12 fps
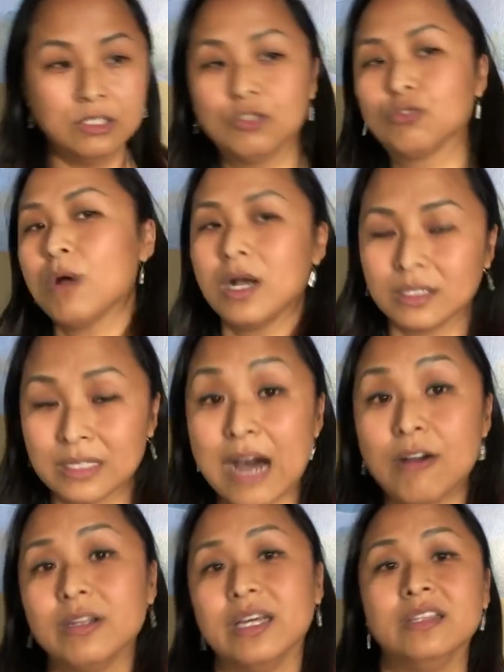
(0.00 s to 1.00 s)
撞
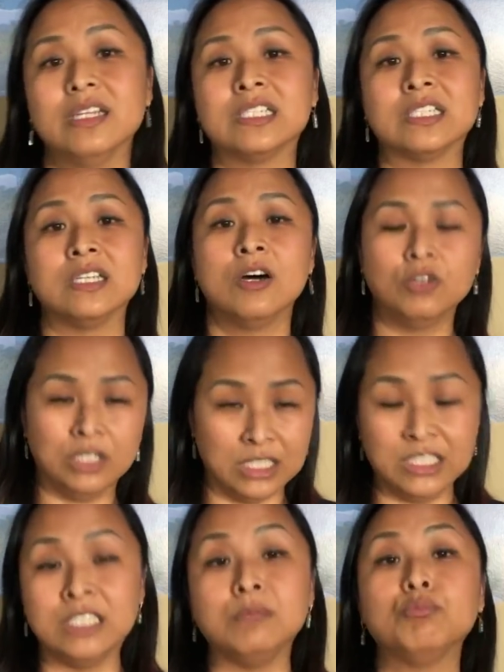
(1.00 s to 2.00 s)
到人的时候，你
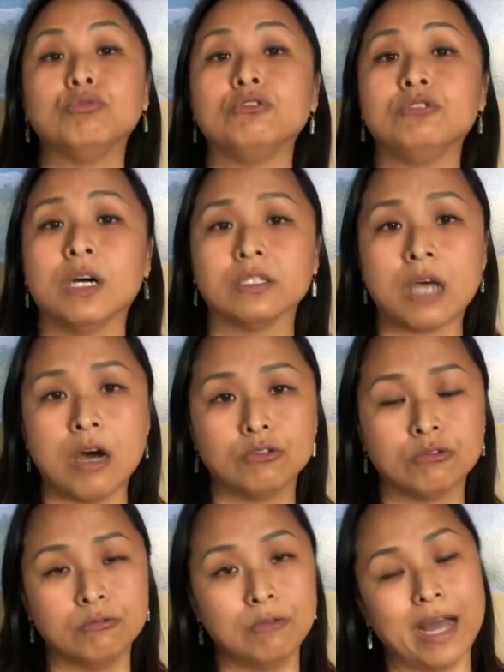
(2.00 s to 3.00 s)
的心不需要掏
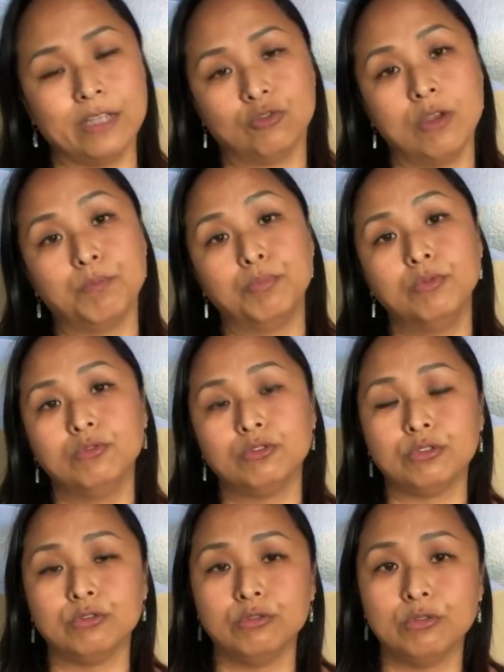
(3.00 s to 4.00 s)
出来，所以不
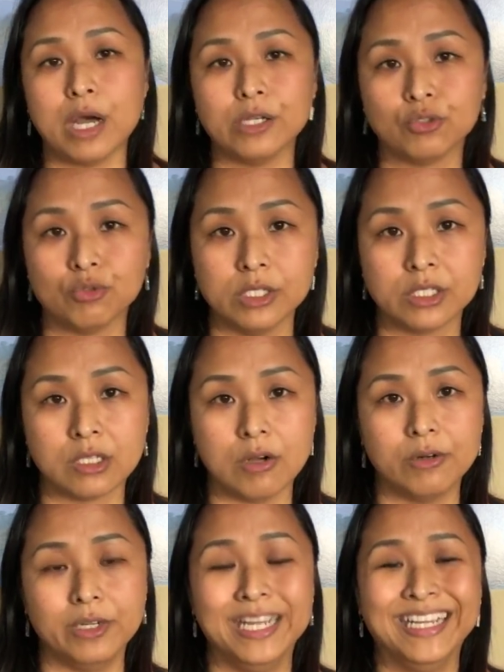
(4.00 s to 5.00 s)
需要说
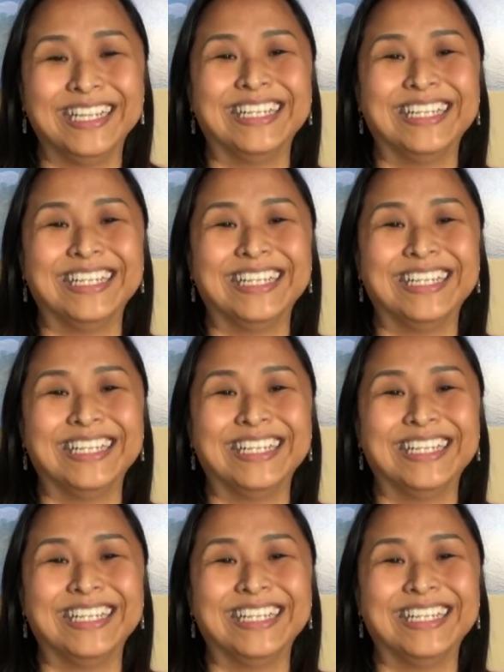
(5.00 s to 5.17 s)
sorry。